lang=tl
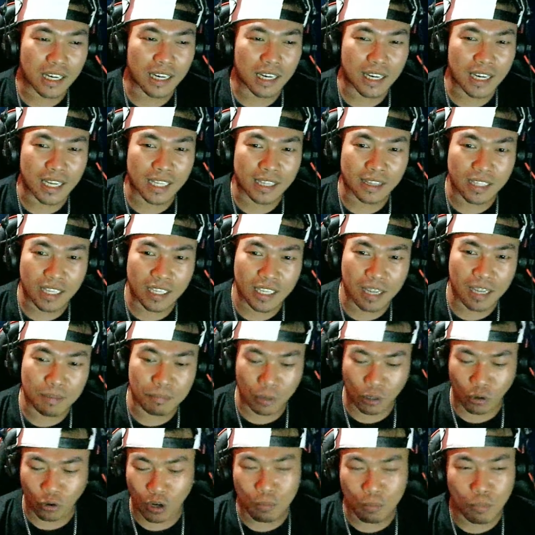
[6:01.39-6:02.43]
kanta niyan,
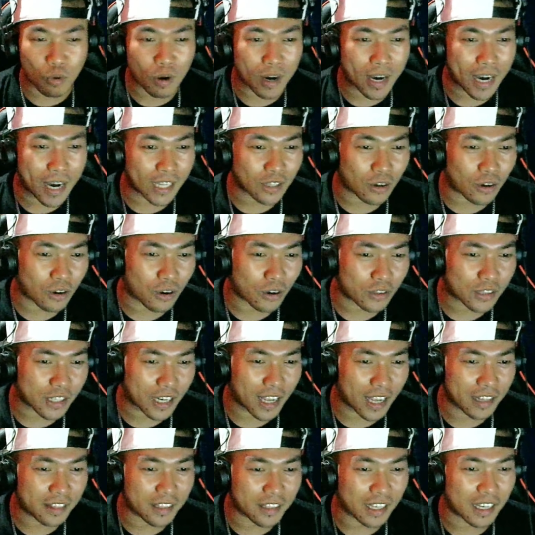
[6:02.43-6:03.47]
biruin mo nga ito,
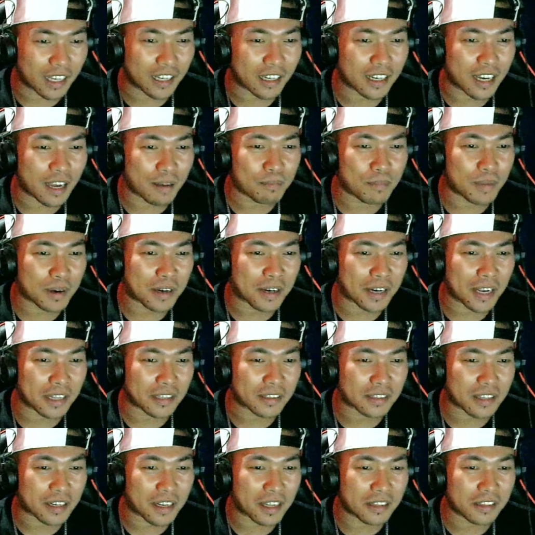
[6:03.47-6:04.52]
trending, number 9
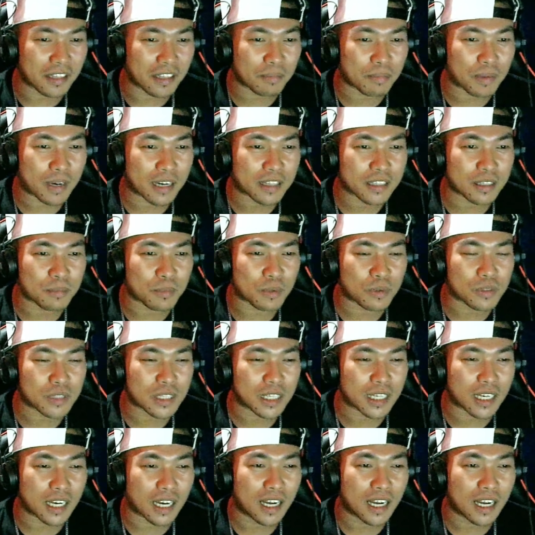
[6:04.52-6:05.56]
trending para sa musika.